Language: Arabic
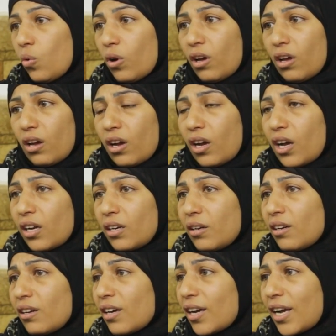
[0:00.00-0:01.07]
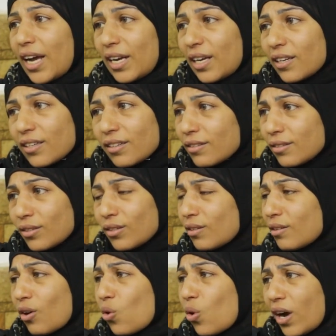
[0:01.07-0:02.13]
وكان كان
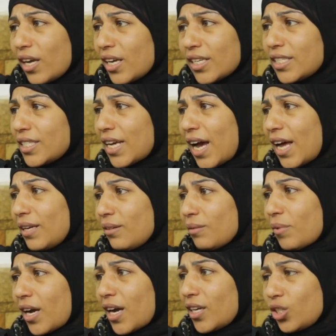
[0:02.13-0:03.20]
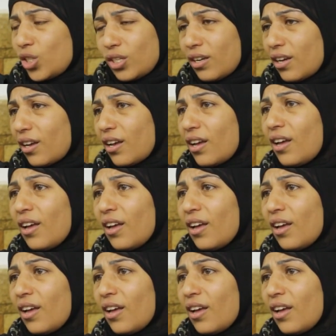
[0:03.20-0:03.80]
كويس يعني ما كانش